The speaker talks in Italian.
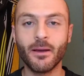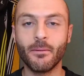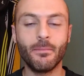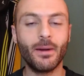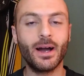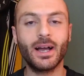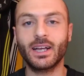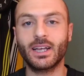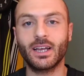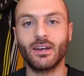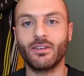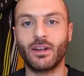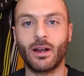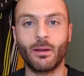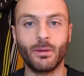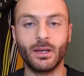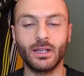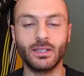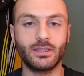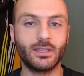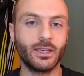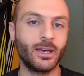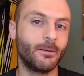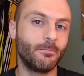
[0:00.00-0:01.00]
Manca
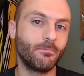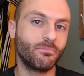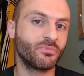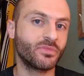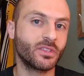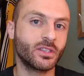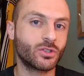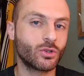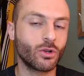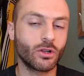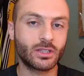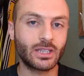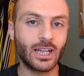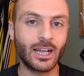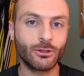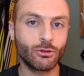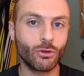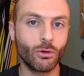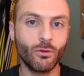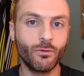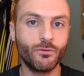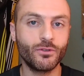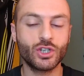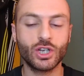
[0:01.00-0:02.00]
veramente mm,
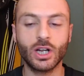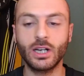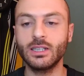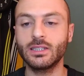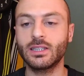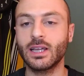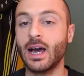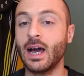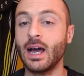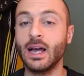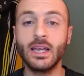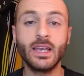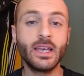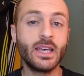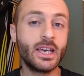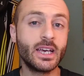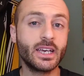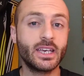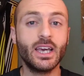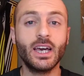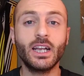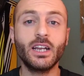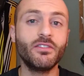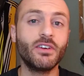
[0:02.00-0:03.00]
soltanto l'ufficialità
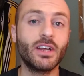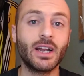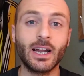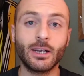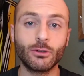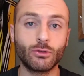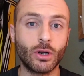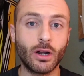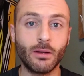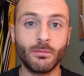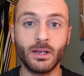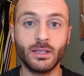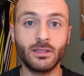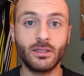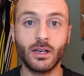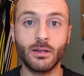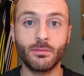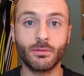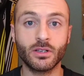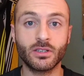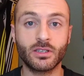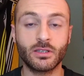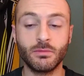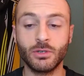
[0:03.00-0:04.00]
che arriverà naturalmente
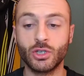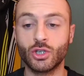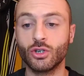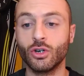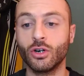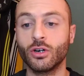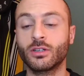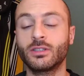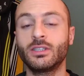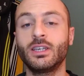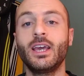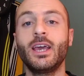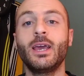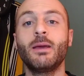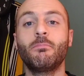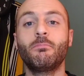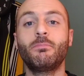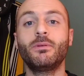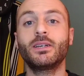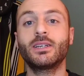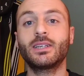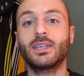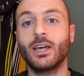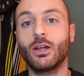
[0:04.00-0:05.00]
nei prossimi giorni e
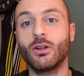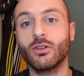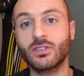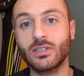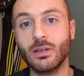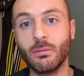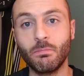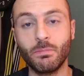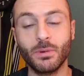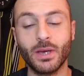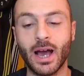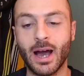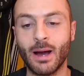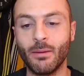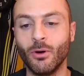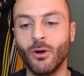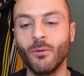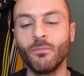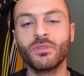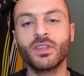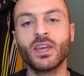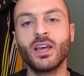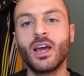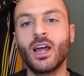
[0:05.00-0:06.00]
perché lo
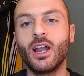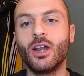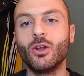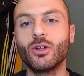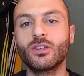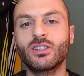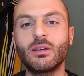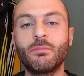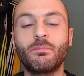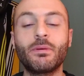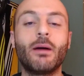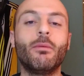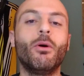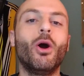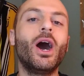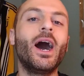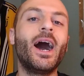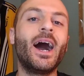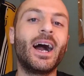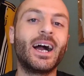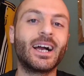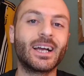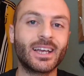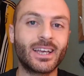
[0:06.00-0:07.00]
sappiamo? Lo sappiamo
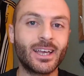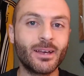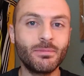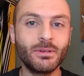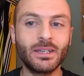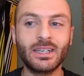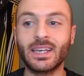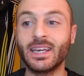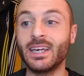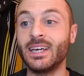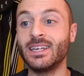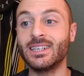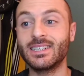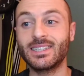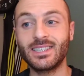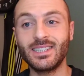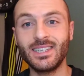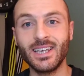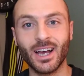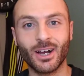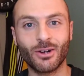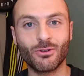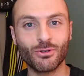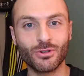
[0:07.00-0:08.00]
anche perché
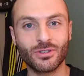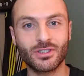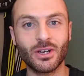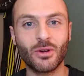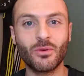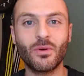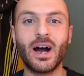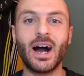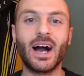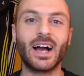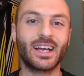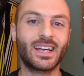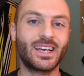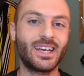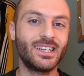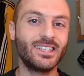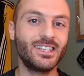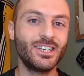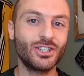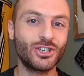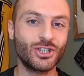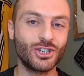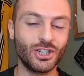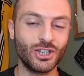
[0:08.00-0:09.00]
sia Kurzawa
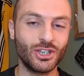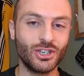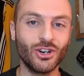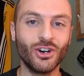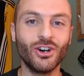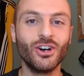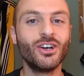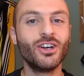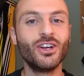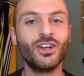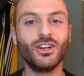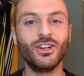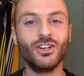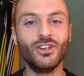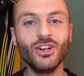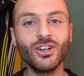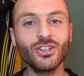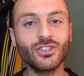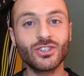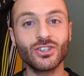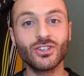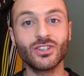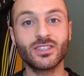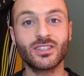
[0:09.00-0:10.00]
che De Sciglio
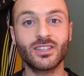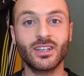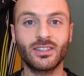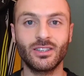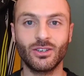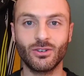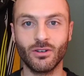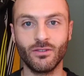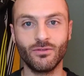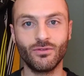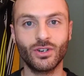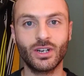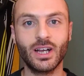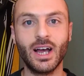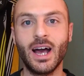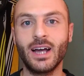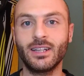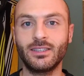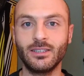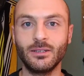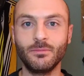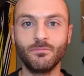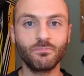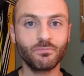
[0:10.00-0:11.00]
non sono stati
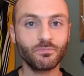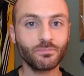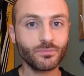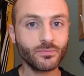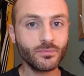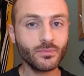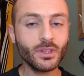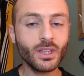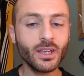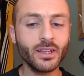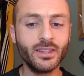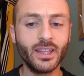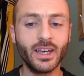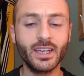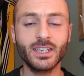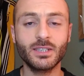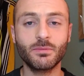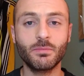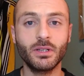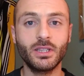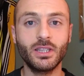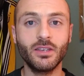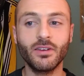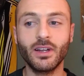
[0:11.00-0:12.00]
convocati dai
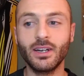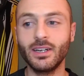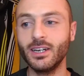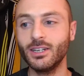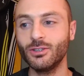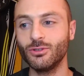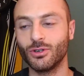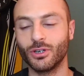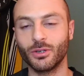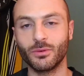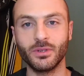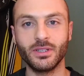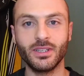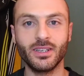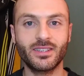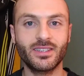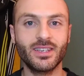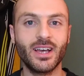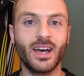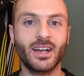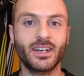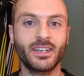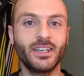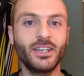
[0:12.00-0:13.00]
rispettivi allenatori, quindi
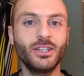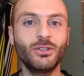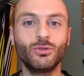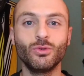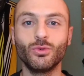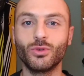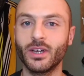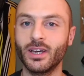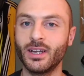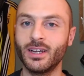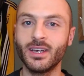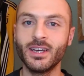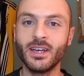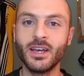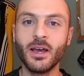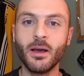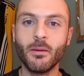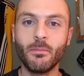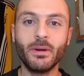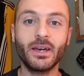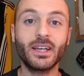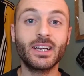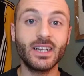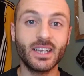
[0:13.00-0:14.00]
Sarri e Tuchel,
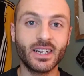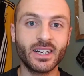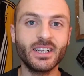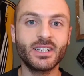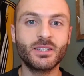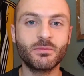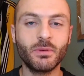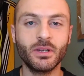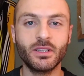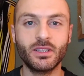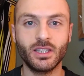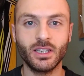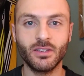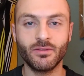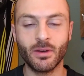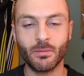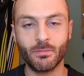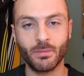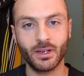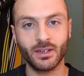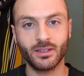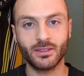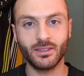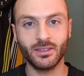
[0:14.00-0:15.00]
per le
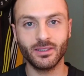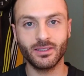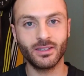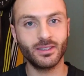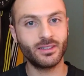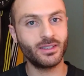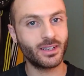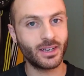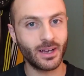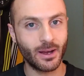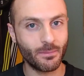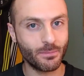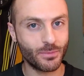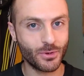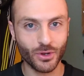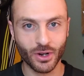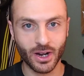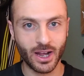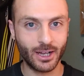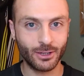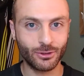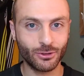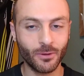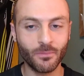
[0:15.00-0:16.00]
rispettive partite di
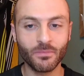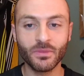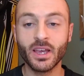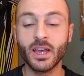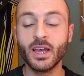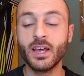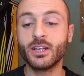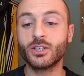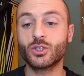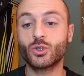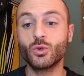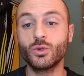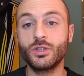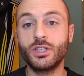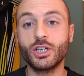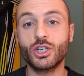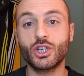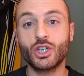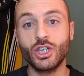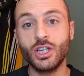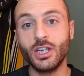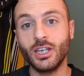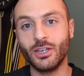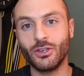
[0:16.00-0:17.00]
campionato. Su De
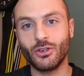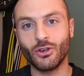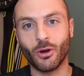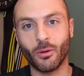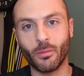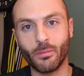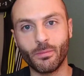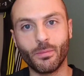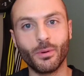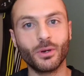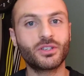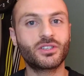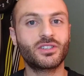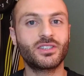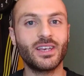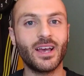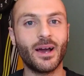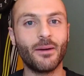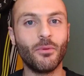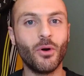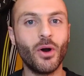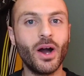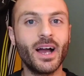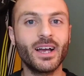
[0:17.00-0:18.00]
Sciglio
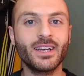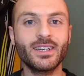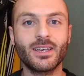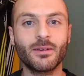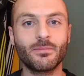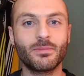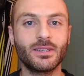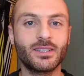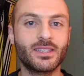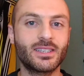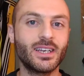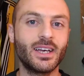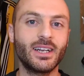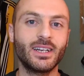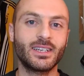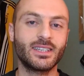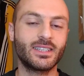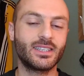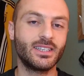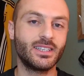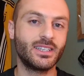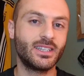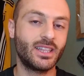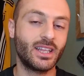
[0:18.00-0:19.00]
possiamo anche pensare
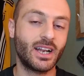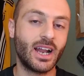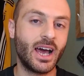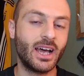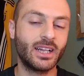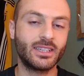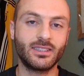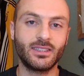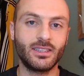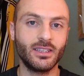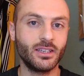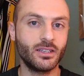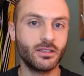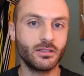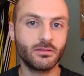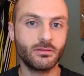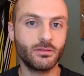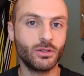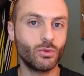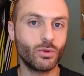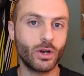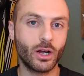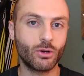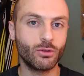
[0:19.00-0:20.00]
che si tratti
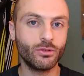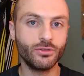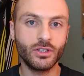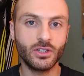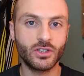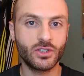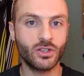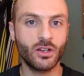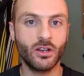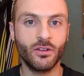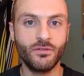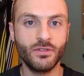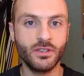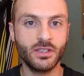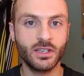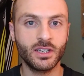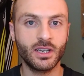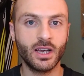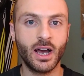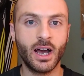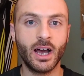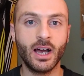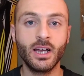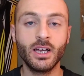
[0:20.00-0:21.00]
di una condizione
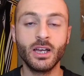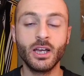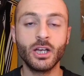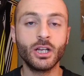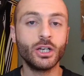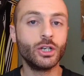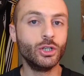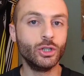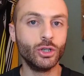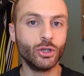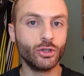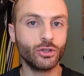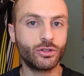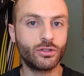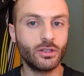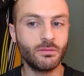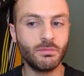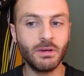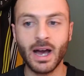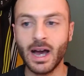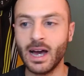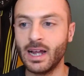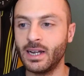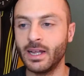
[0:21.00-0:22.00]
fisica non
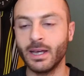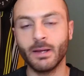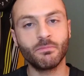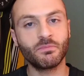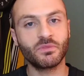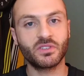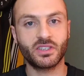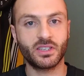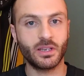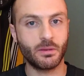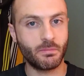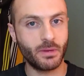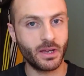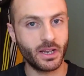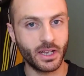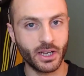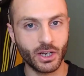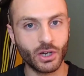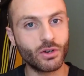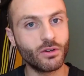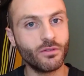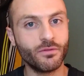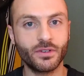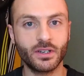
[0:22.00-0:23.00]
ottimale, sebbene
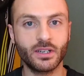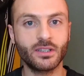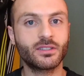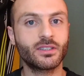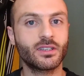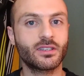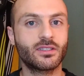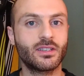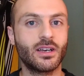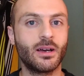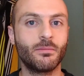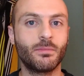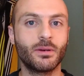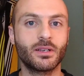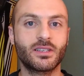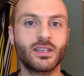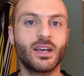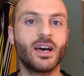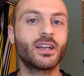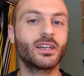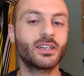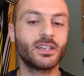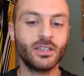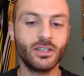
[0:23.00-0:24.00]
in conferenza stampa
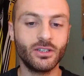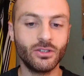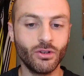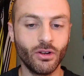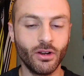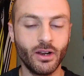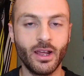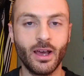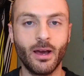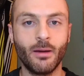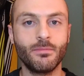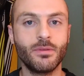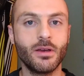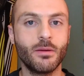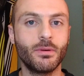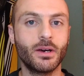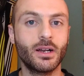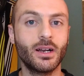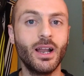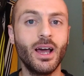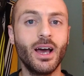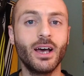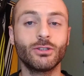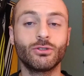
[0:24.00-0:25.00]
Sarri non ne abbia
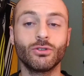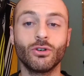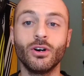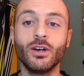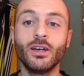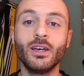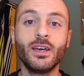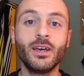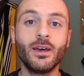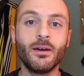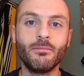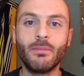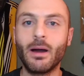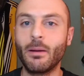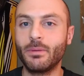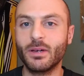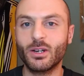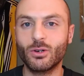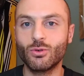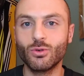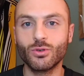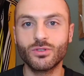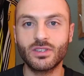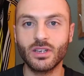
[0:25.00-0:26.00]
parlato, ma
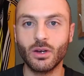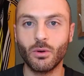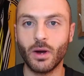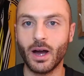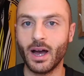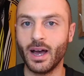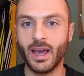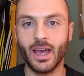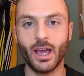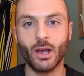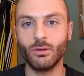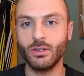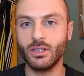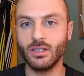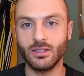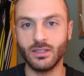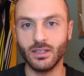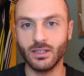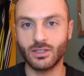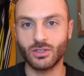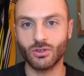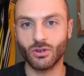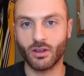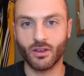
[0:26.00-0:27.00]
per Kurzawa è un
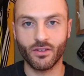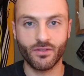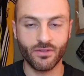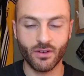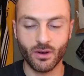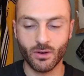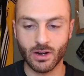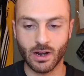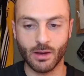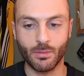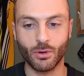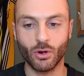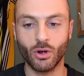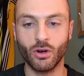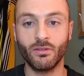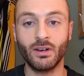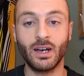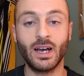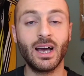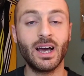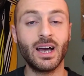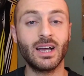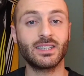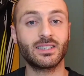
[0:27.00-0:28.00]
indizio che fa una
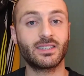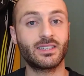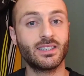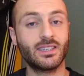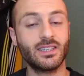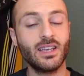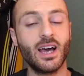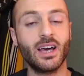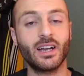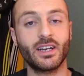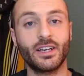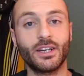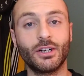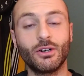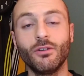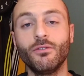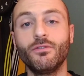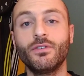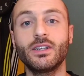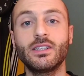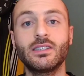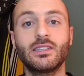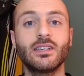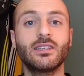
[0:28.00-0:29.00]
prova. Anzi, Sarri in
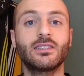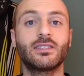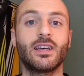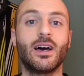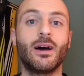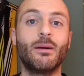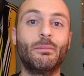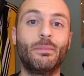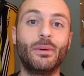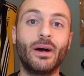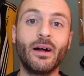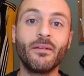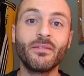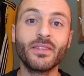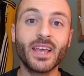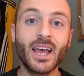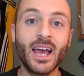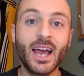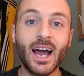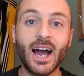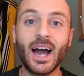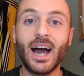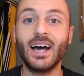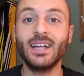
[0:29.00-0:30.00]
conferenza stampa
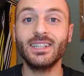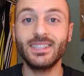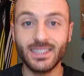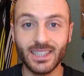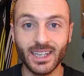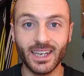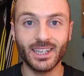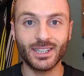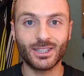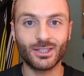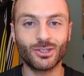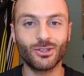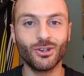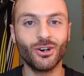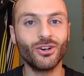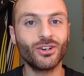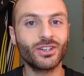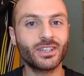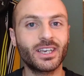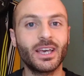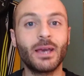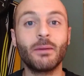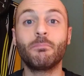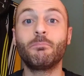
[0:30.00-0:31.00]
ha
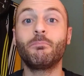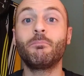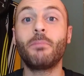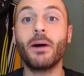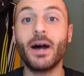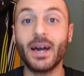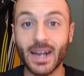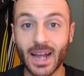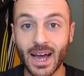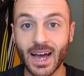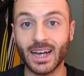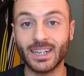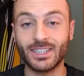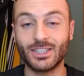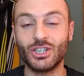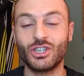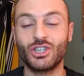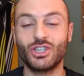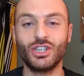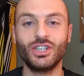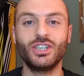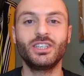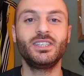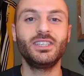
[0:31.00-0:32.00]
detto che
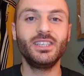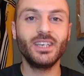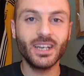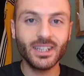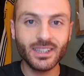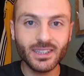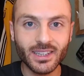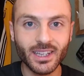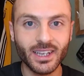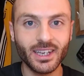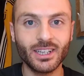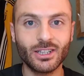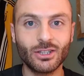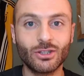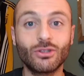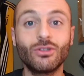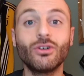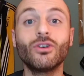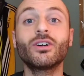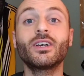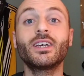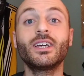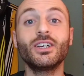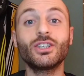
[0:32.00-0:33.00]
Paratici gli ha
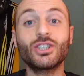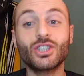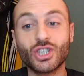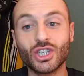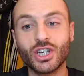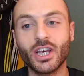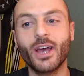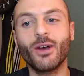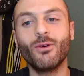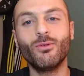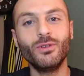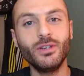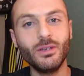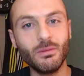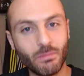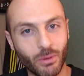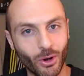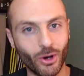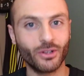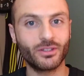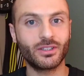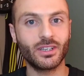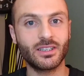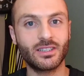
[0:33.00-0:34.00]
detto che c'è
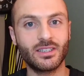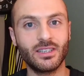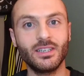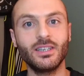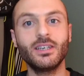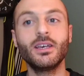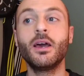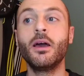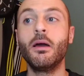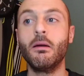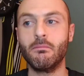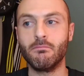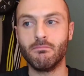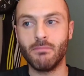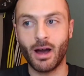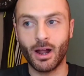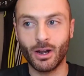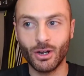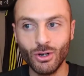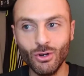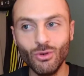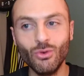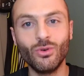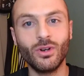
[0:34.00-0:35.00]
un'ipotesi,
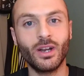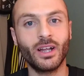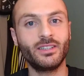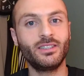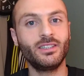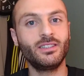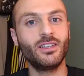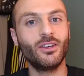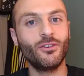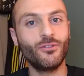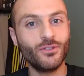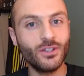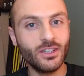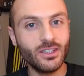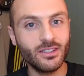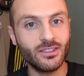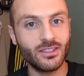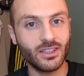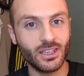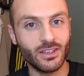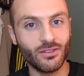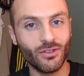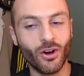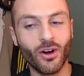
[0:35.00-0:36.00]
ma nulla di
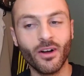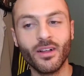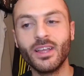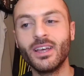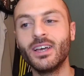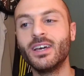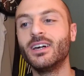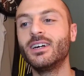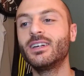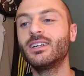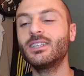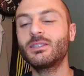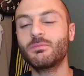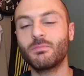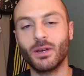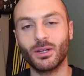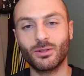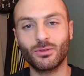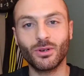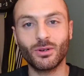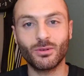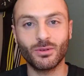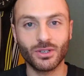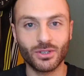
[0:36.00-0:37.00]
definitivo
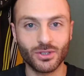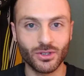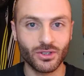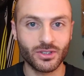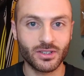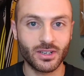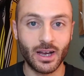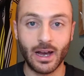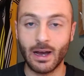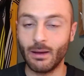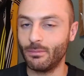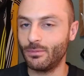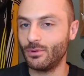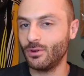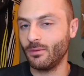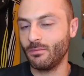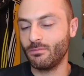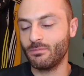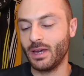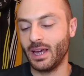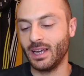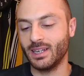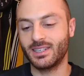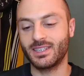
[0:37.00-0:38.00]
rispetto a questo
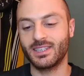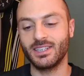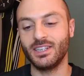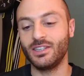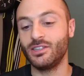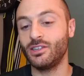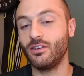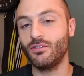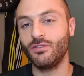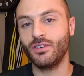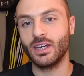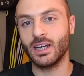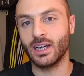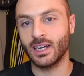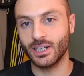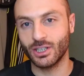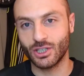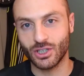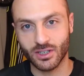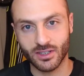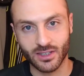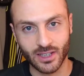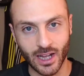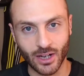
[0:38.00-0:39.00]
scambio. Beh, significa
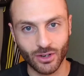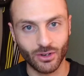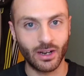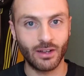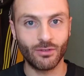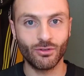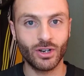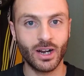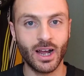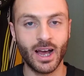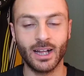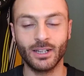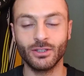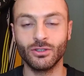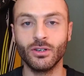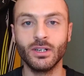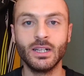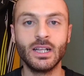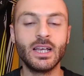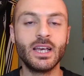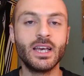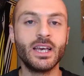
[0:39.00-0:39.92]
che ci stanno lavorando